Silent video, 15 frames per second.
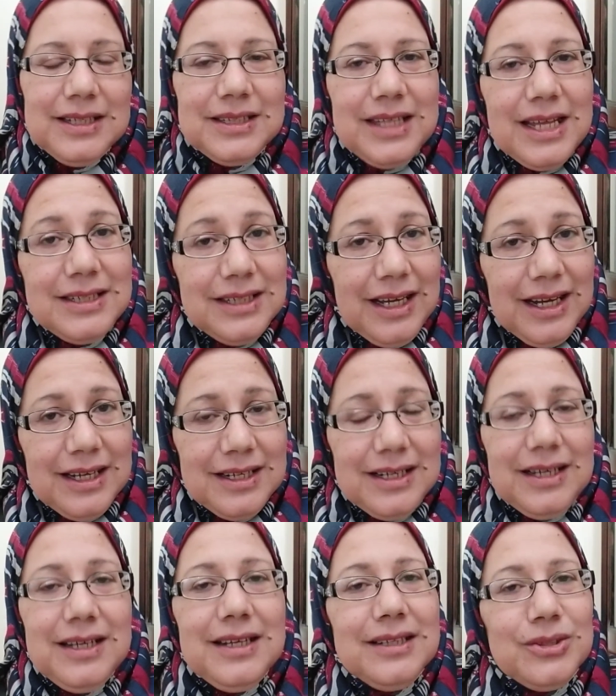تاني
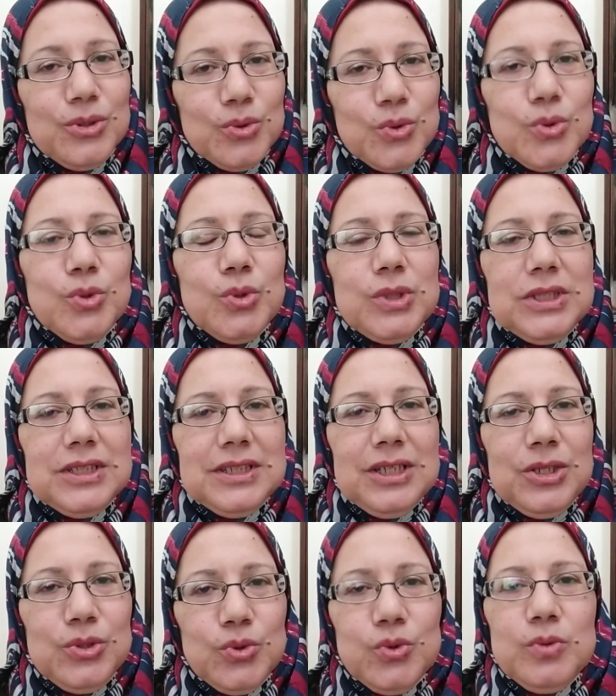حاجة تكون
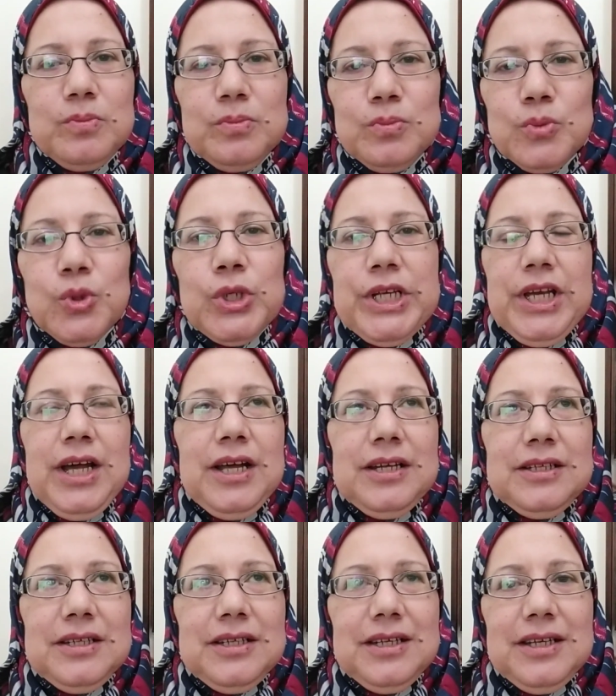هدوم مريحة
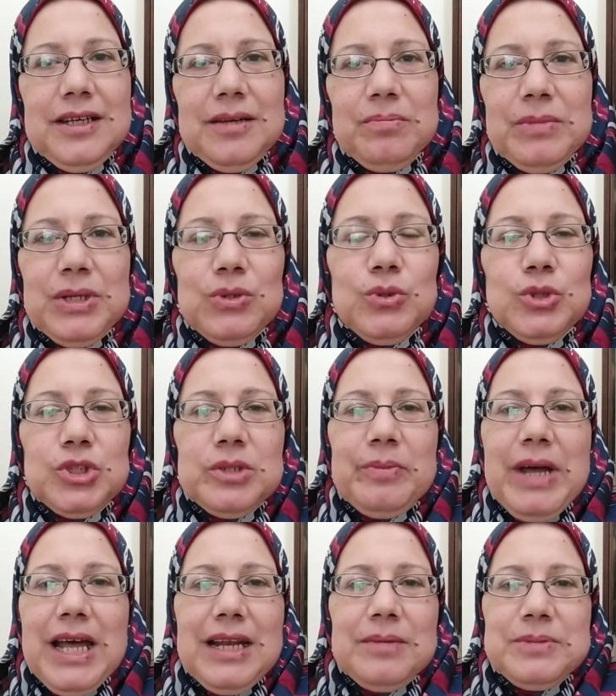ما يكونش
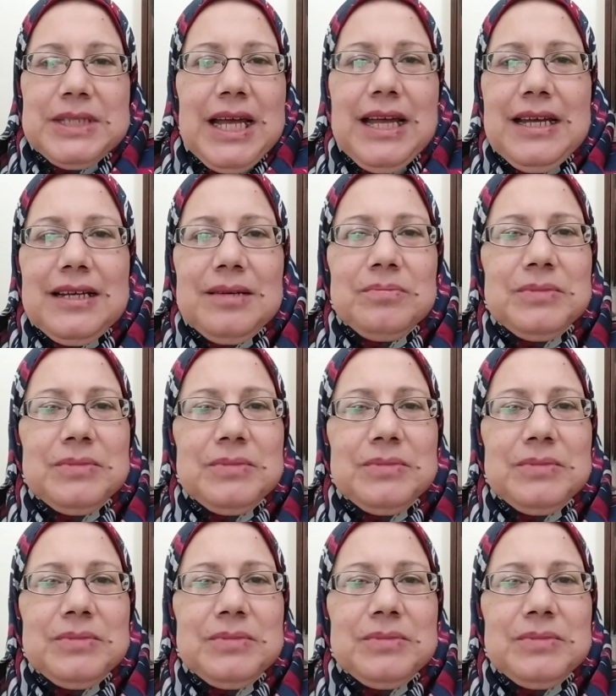بقى لابسة حاجة